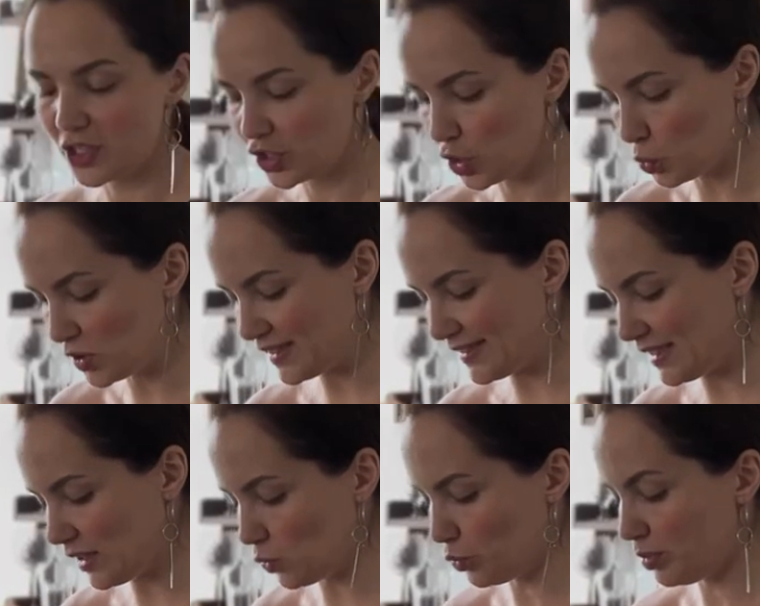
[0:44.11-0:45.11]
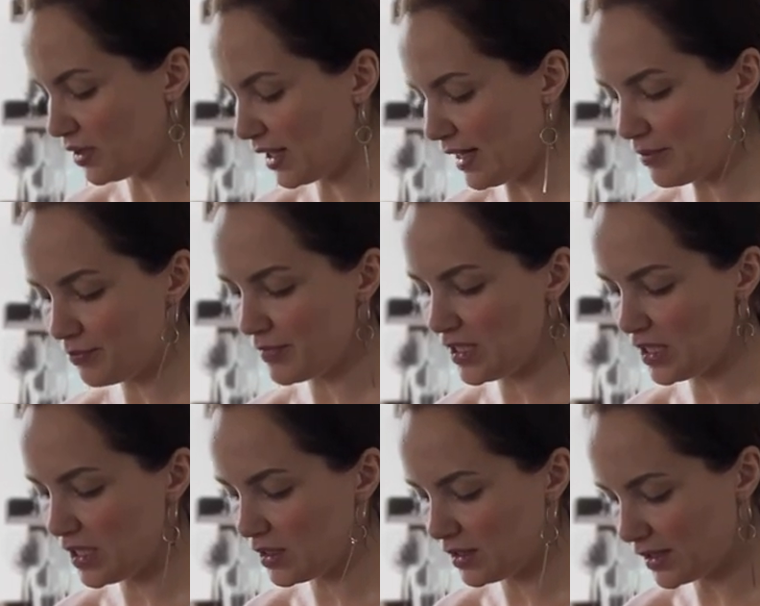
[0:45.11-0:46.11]
Пока что огурцы убираем
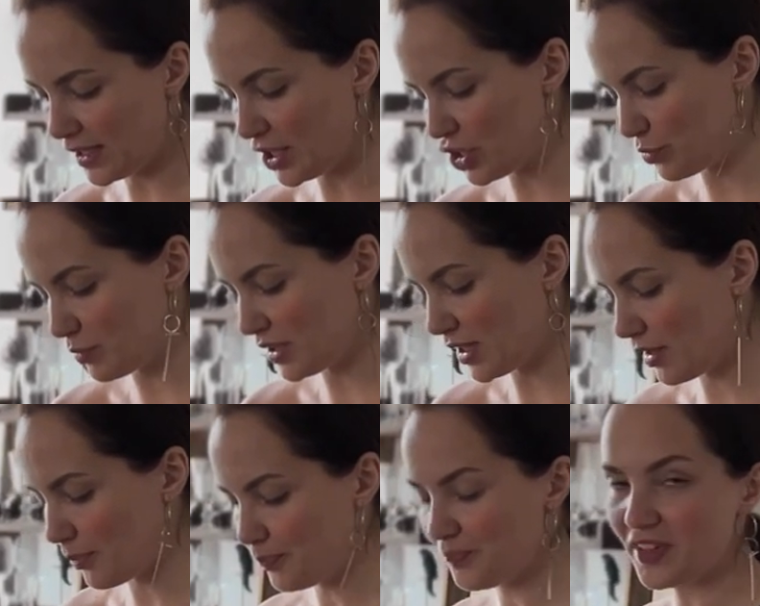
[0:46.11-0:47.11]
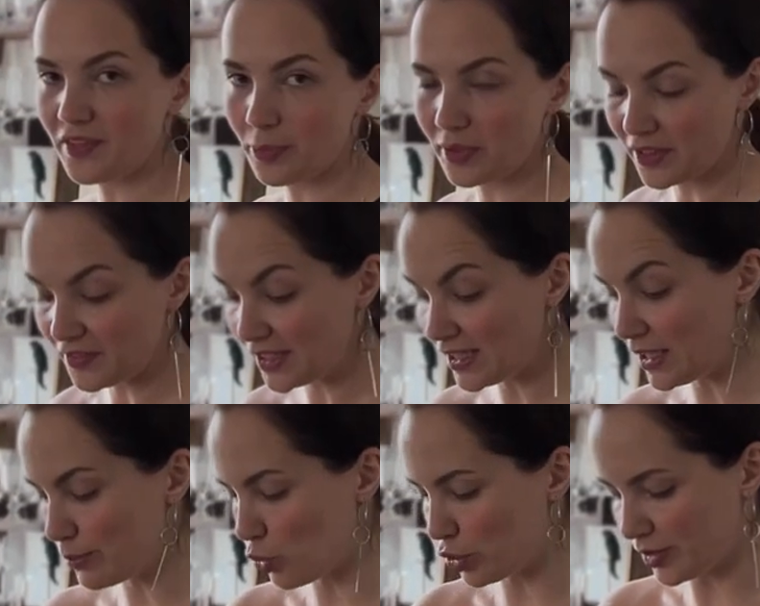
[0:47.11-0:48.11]
и нарежем на две
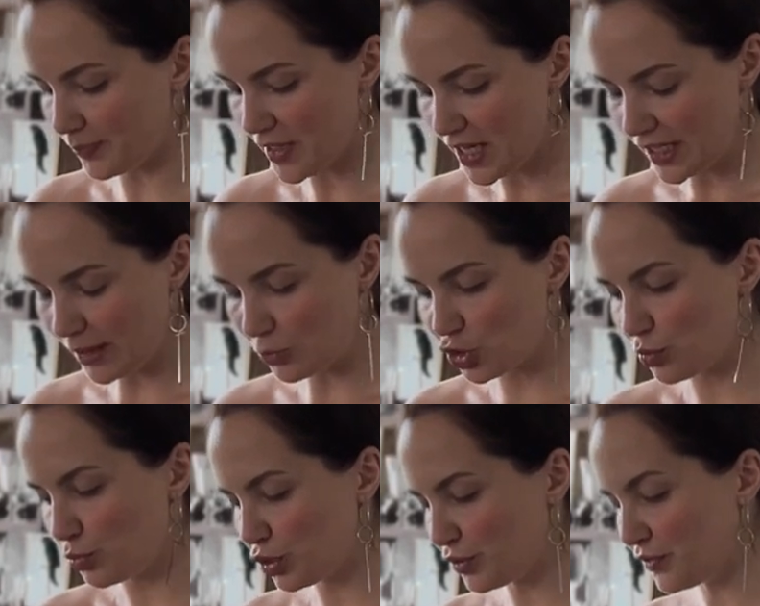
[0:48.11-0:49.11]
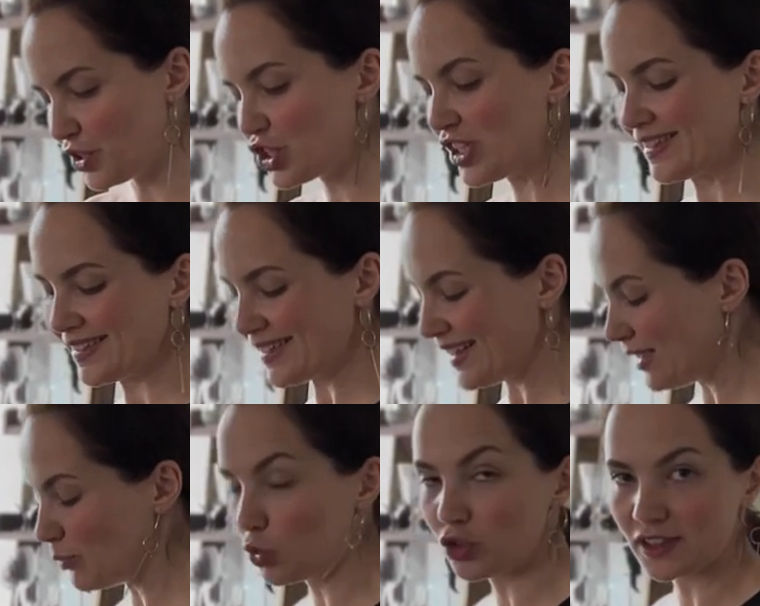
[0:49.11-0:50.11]
половинки лимона. Нам нужно будет выжать
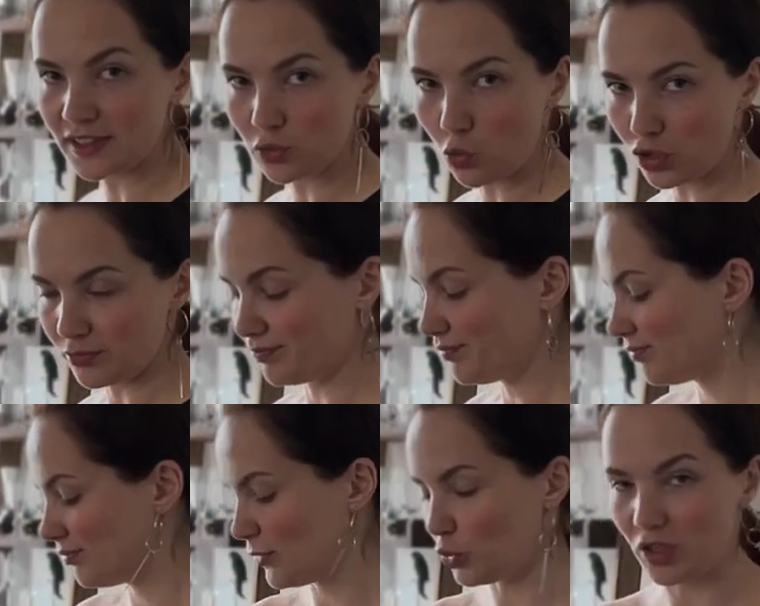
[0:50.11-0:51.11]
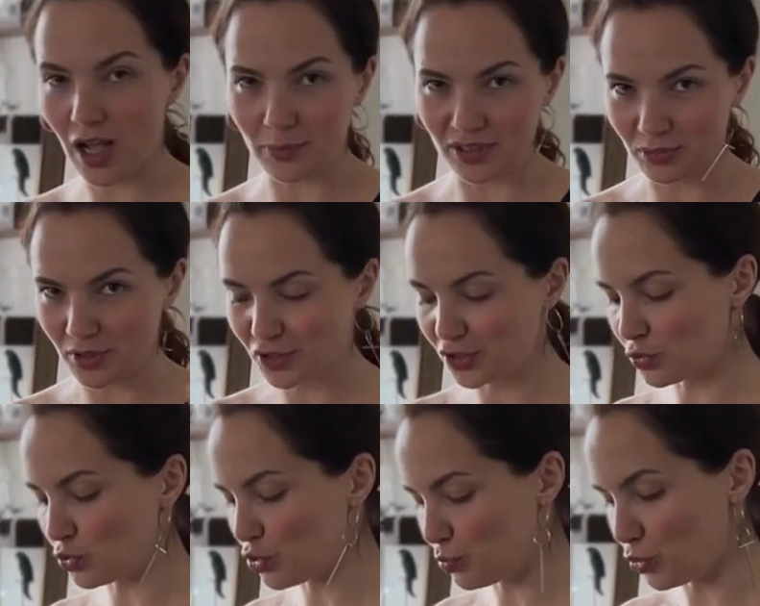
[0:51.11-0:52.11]
лимонный сок. Ну, об этом я
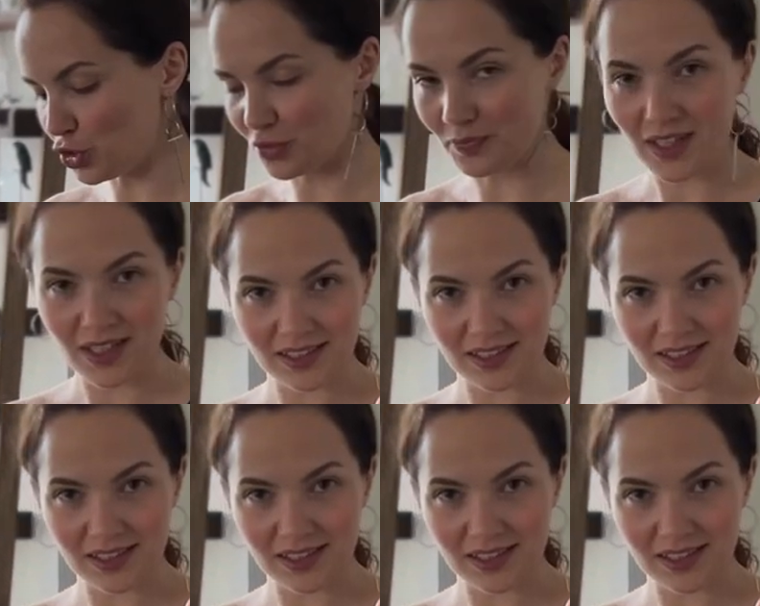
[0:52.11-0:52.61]
расскажу чуть позже.